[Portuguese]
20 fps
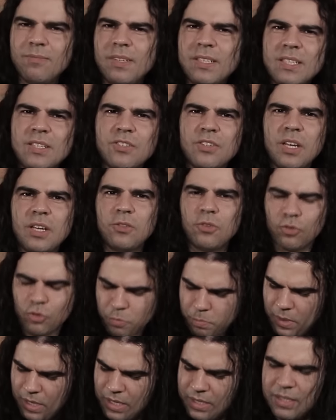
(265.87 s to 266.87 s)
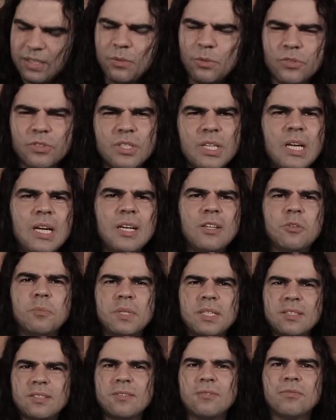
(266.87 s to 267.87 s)
esse jeito, eu tô paletando certo,
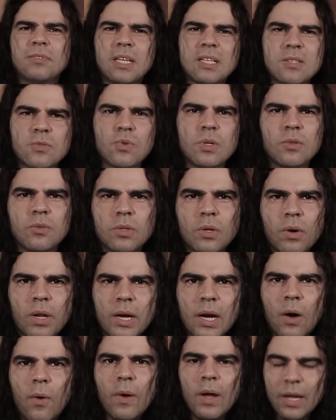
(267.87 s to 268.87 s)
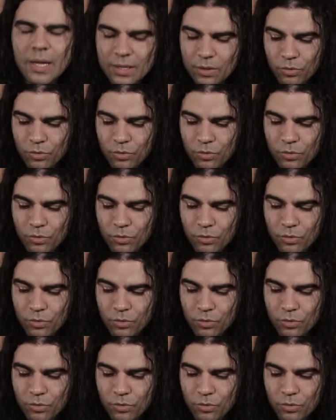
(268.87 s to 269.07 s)
mas não tá soando tão legal.